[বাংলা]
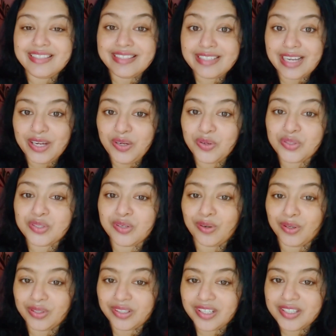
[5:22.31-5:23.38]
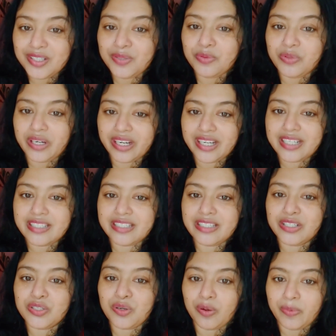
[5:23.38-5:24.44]
যাই হোক স্লটটা যে উঠে গেছে যে
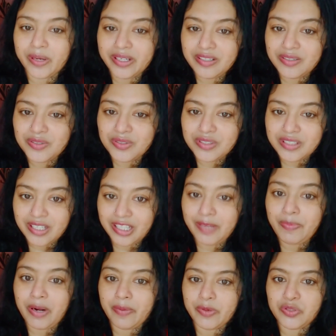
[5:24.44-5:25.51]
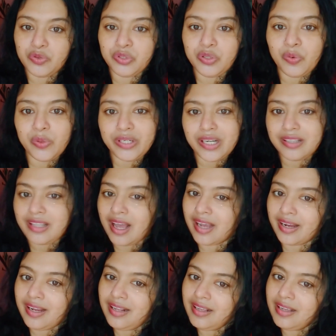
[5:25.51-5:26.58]
সবাই যেতে পারবে যদি ওইটা
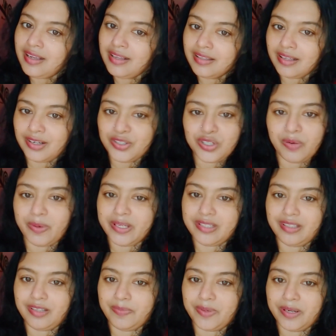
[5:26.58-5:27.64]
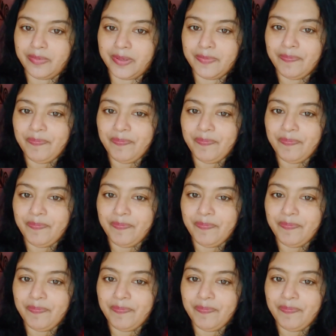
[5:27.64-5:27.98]
থাকে তাহলে সবাই যেতে পারবে